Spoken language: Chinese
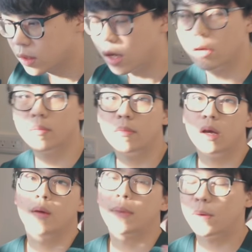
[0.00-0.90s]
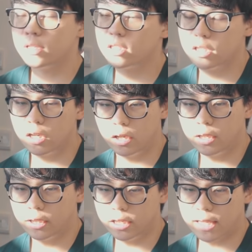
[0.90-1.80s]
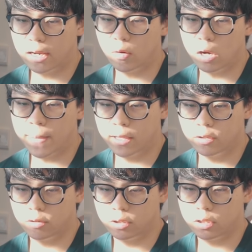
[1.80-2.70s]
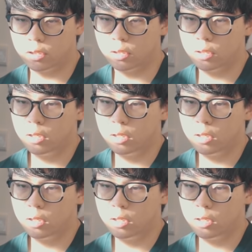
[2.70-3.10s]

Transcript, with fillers: 好，买完吃的了，那第三个我要买的就是